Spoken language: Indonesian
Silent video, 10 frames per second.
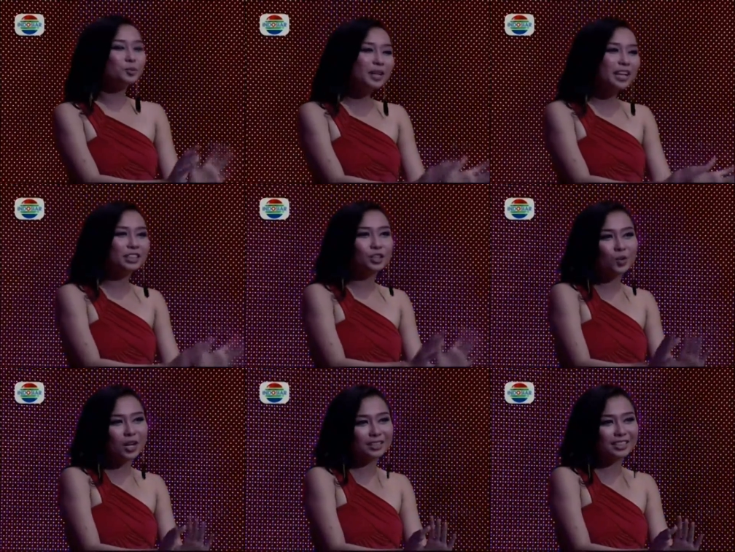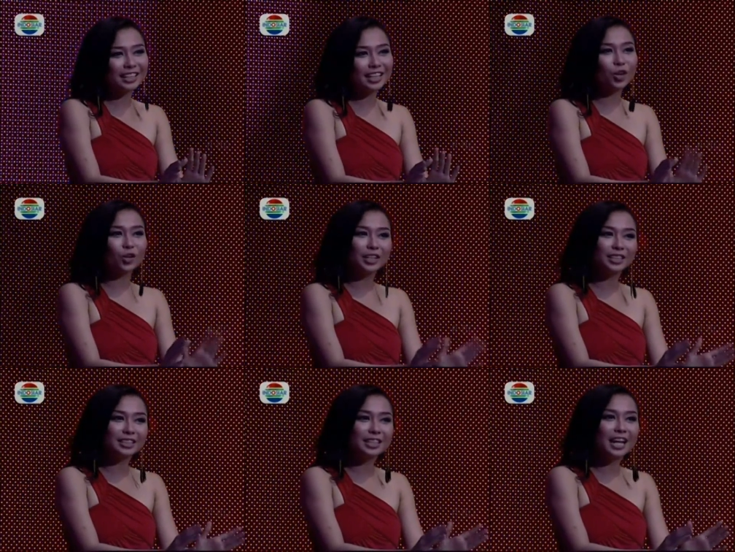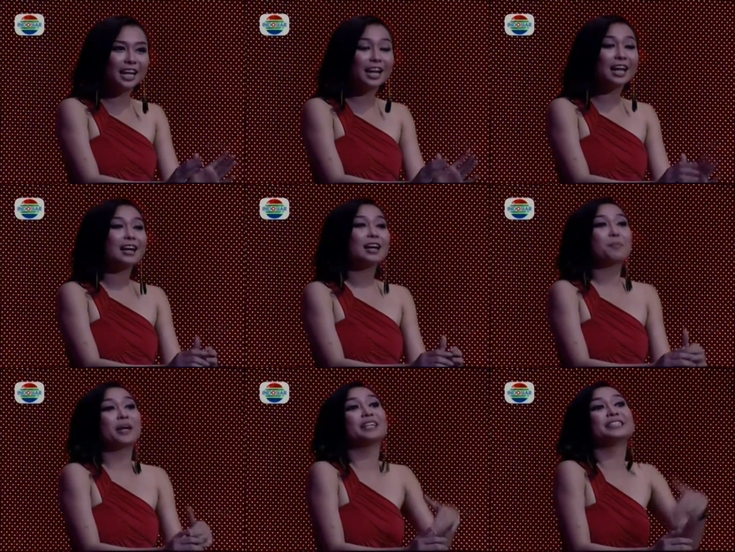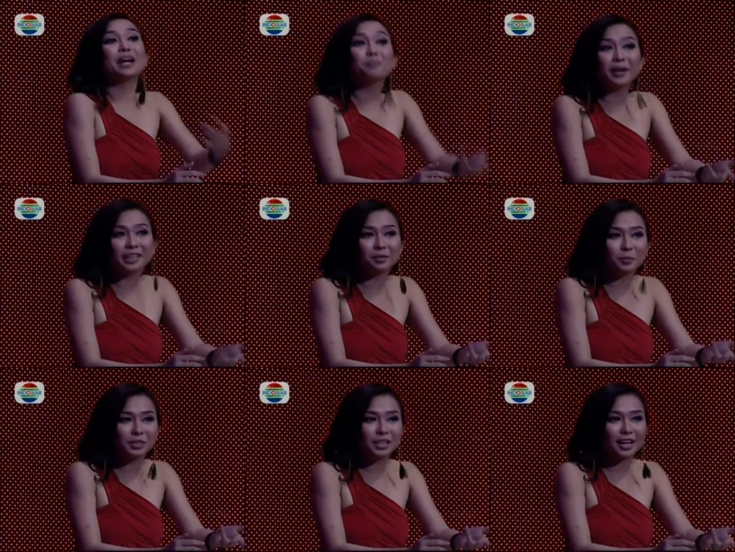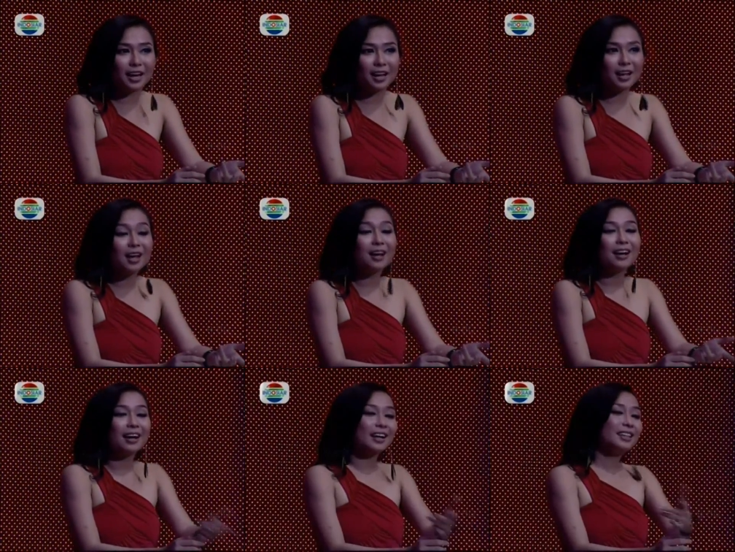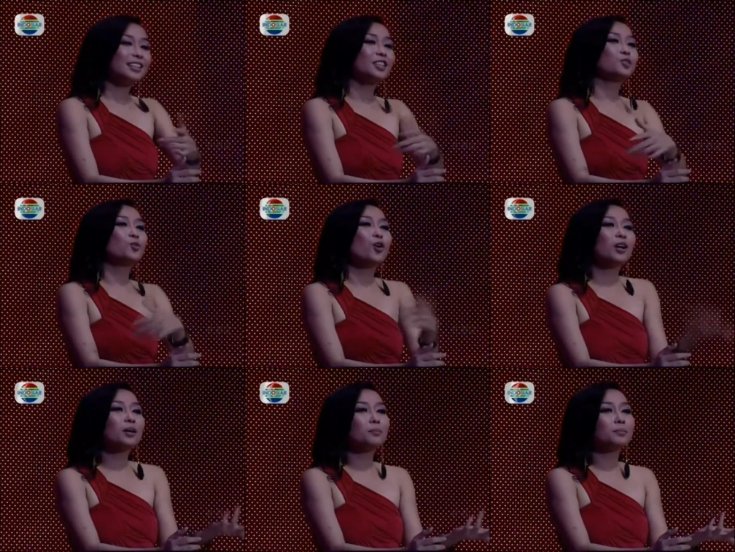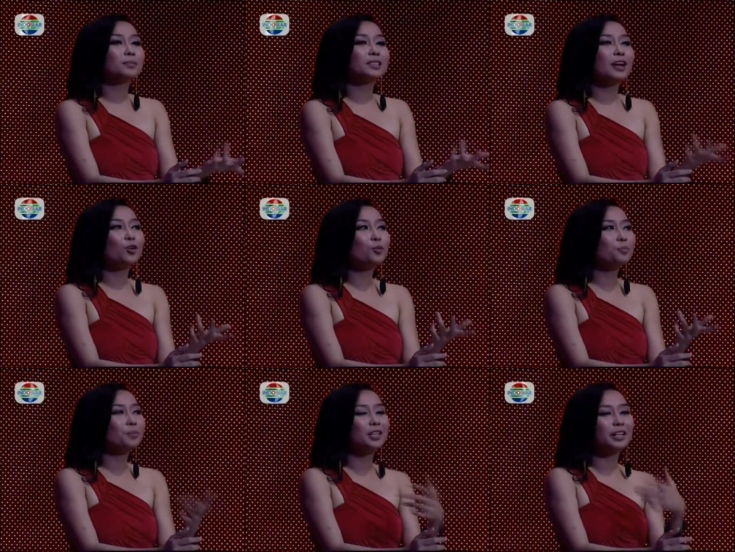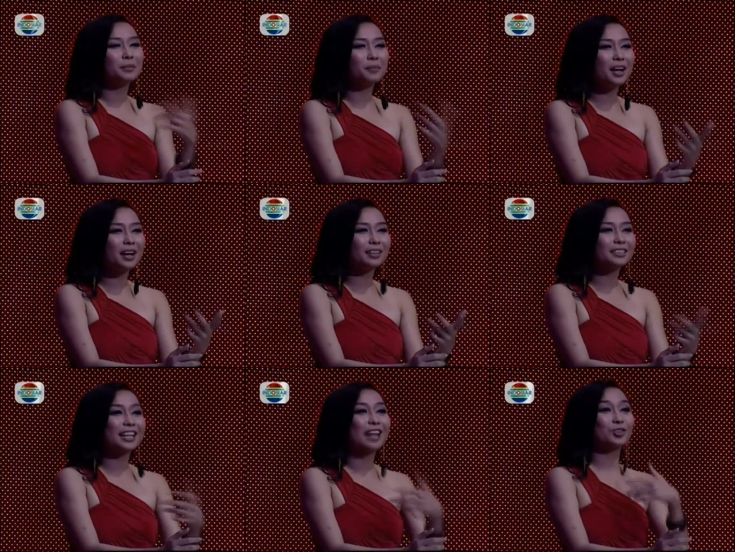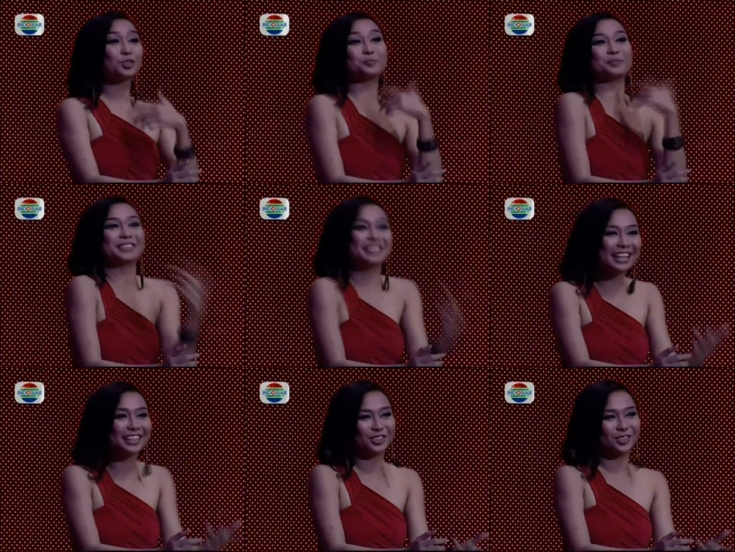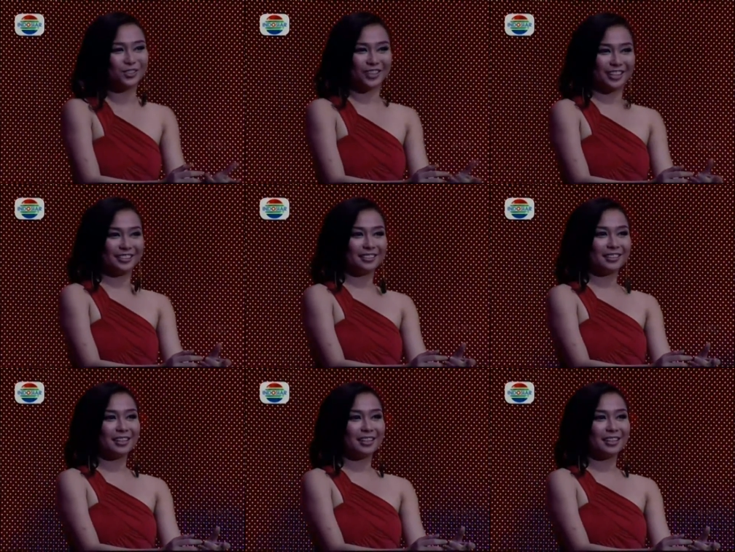harus melihat situasi, kondisi, dan kepada siapa kita berbicara. Karena tidak semua orang sanggup menerima 100% kejujuran.